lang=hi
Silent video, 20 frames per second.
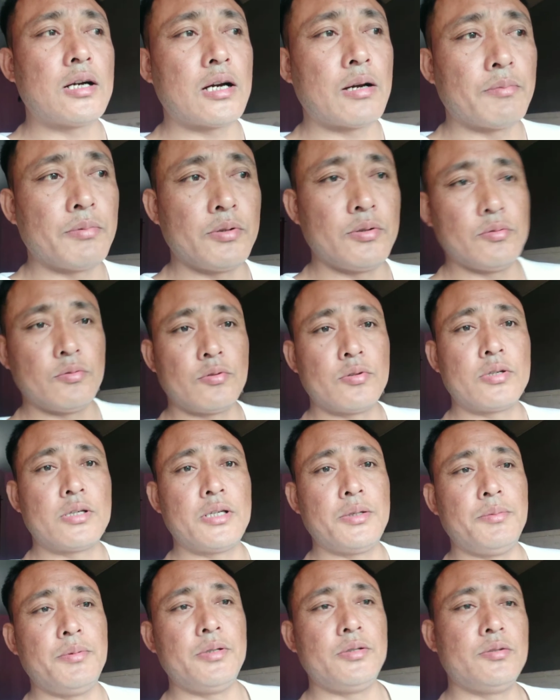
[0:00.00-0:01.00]
अभी वो
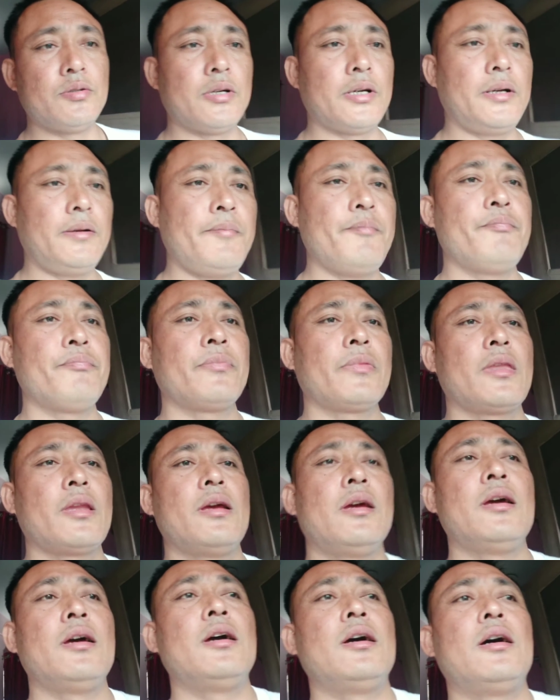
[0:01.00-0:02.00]
टीवी जो है
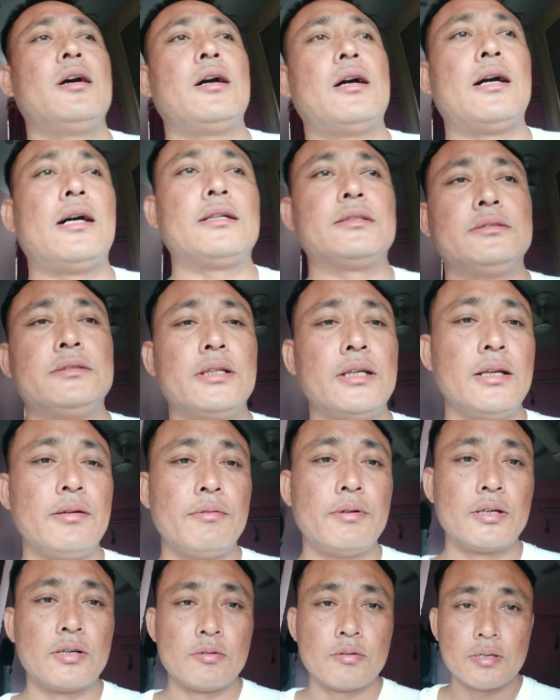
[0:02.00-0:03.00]
आज
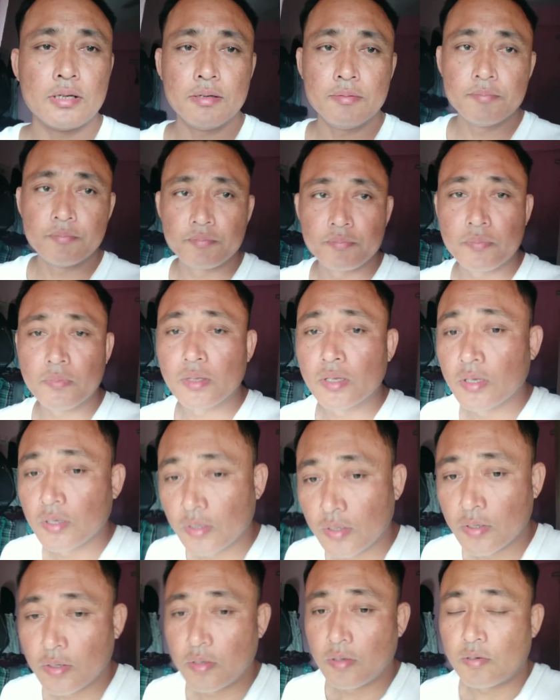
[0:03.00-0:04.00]
डिलीवर्ड होगा
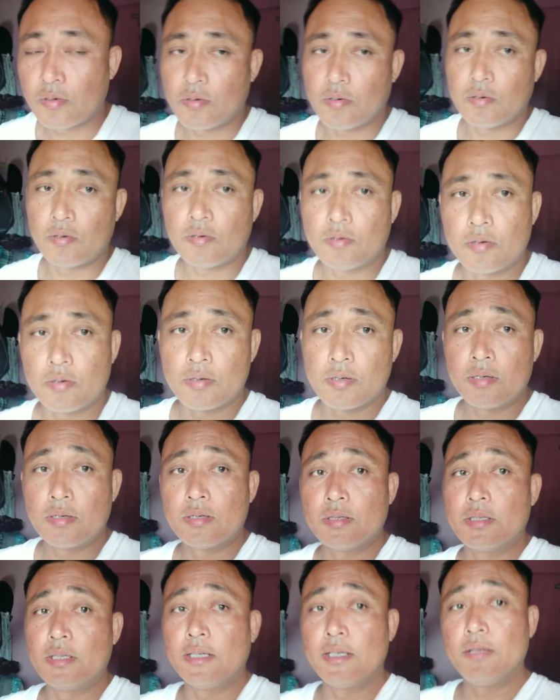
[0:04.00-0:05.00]
और
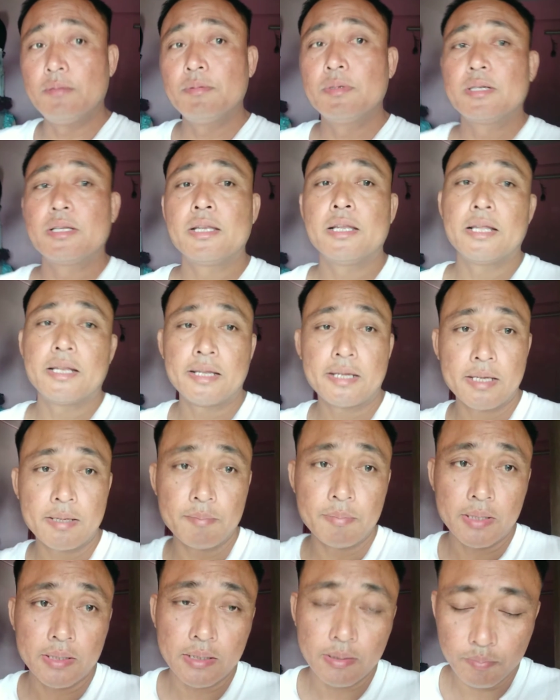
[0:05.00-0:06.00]
डिलीवरी लेने के
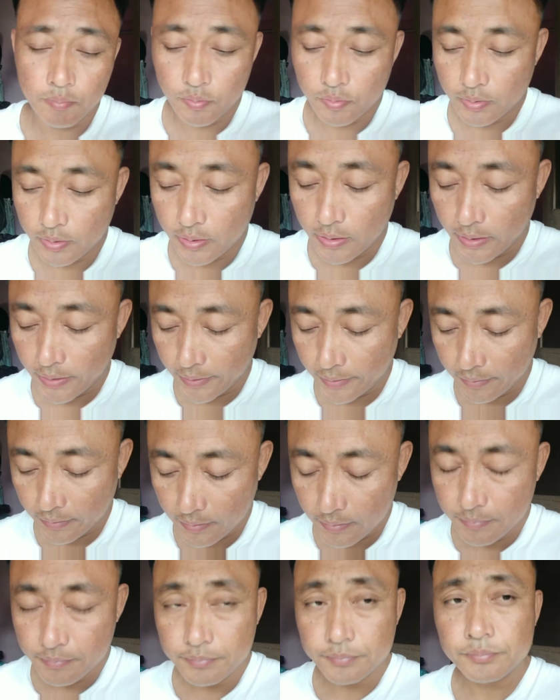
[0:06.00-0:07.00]
बाद आपको
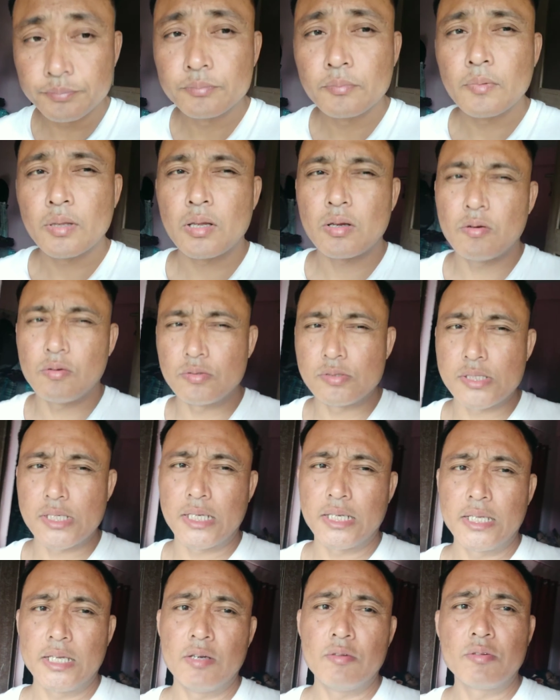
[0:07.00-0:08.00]
दिखाएंगे कौन सा
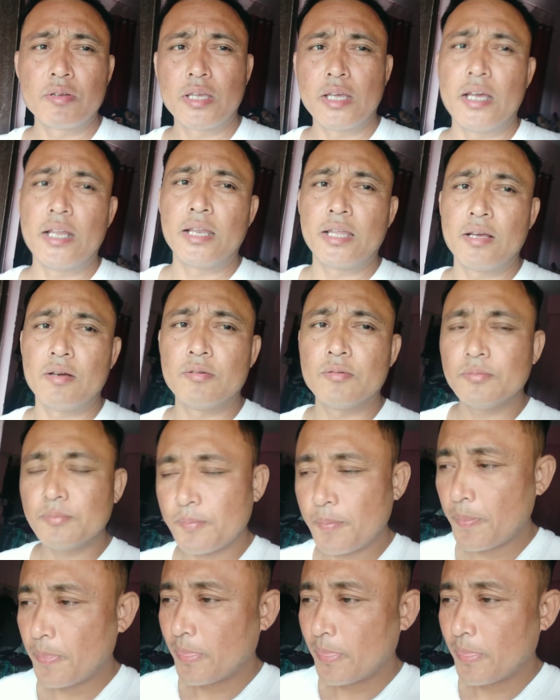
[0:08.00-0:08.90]
लिया हूँ क्या लिया हूँ